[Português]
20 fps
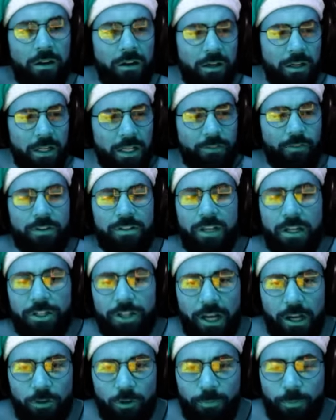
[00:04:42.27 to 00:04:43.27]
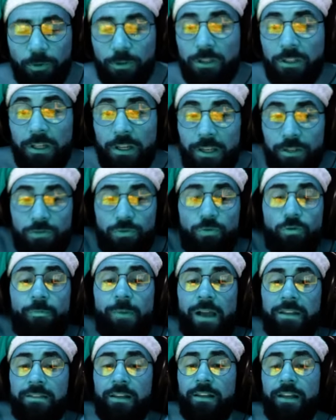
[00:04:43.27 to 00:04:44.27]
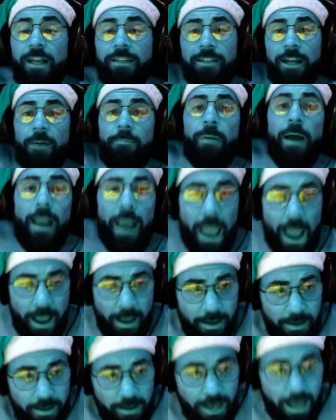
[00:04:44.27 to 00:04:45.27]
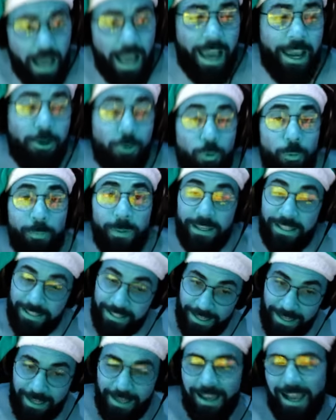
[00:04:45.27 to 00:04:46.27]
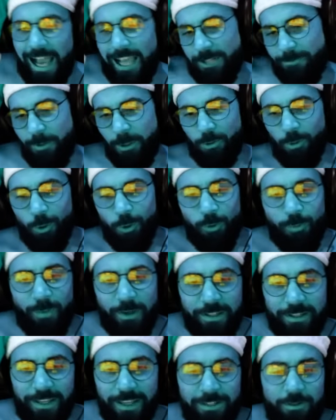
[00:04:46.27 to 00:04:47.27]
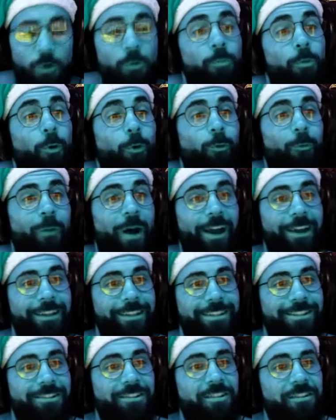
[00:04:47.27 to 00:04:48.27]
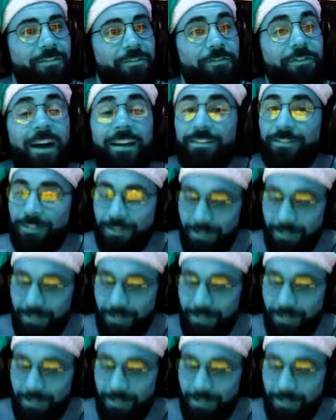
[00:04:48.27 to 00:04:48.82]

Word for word: E você chega no ponto que isso começa ali a atrapalhar. Aí no PC, as pessoas do PC são um pouco mais parceiro,